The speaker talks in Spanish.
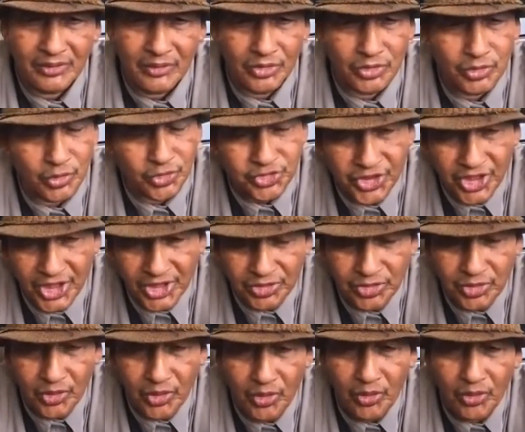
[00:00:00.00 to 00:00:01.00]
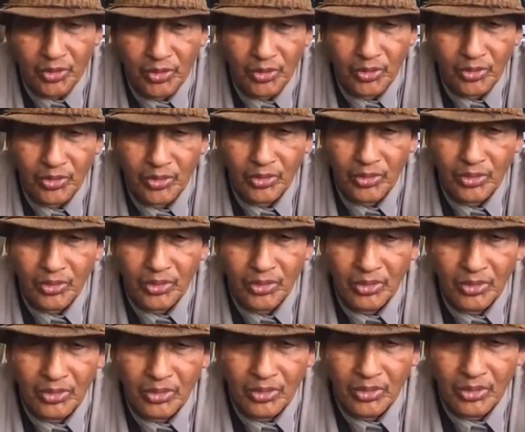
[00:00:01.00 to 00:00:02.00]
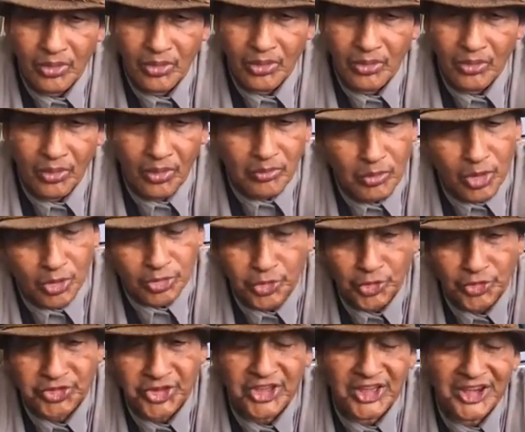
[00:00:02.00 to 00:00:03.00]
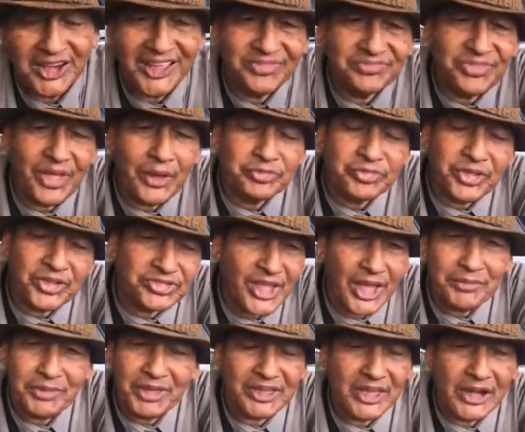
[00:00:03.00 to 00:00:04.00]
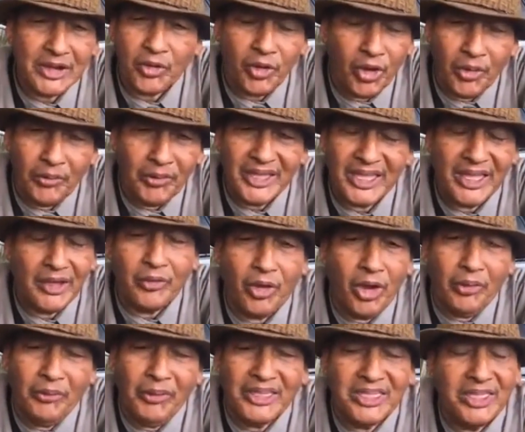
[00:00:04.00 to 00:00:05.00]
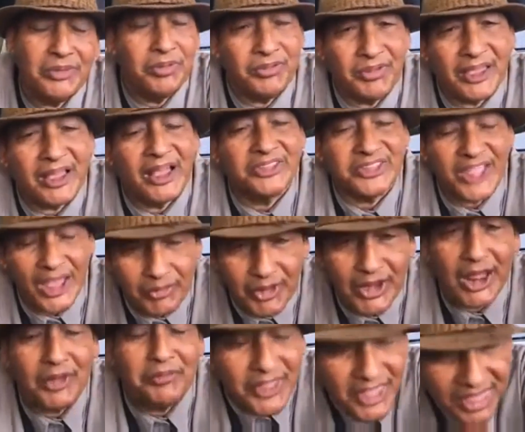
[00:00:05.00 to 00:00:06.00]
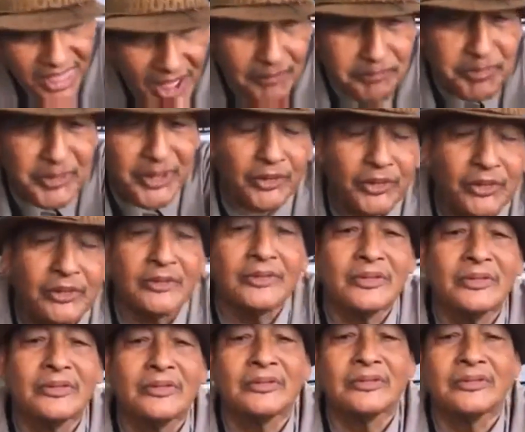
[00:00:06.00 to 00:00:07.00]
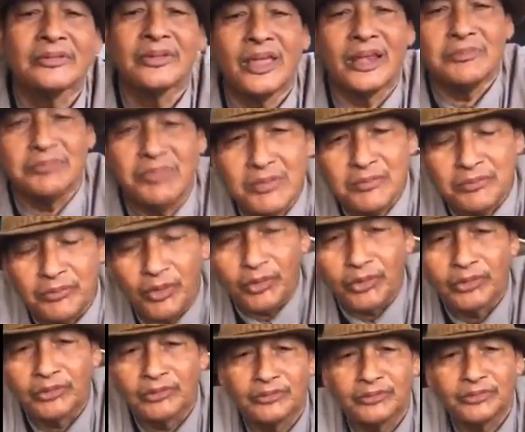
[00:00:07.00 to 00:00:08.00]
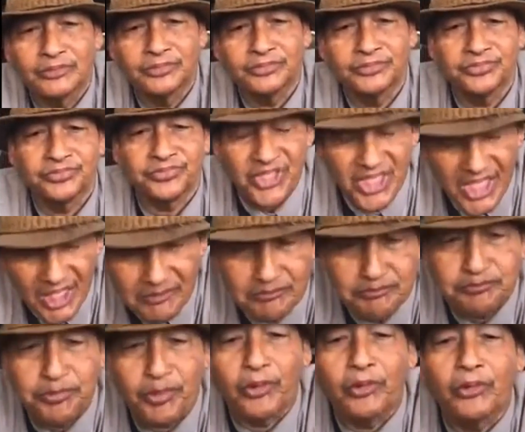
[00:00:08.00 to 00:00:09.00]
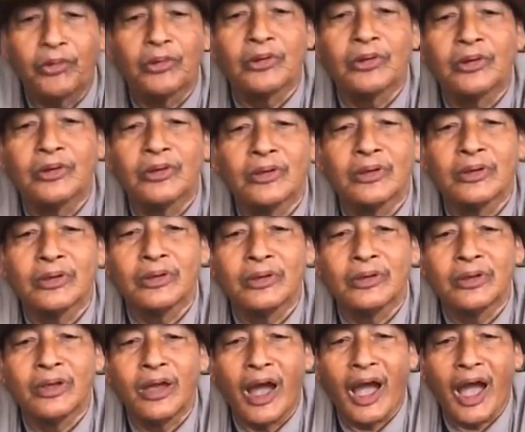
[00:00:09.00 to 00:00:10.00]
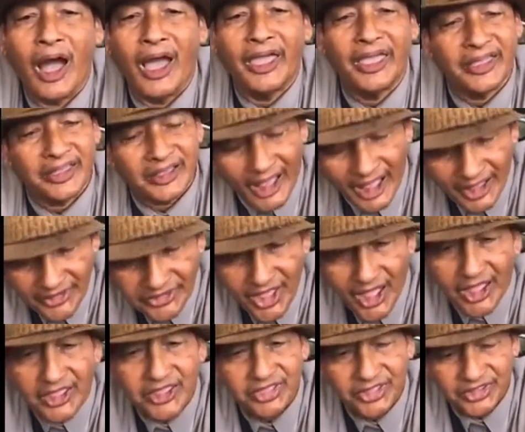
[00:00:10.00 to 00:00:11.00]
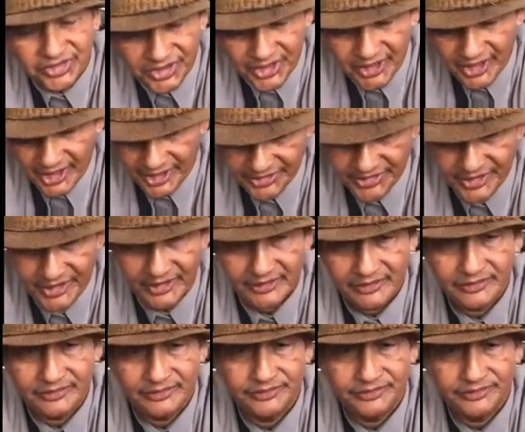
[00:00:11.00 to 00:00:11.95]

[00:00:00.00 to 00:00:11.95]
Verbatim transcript: conduciendo un motocicleta. Usted sabe que el joven es joven y vive engañado en la vida, pero el mismo tiempo ah, engaña y desengaña.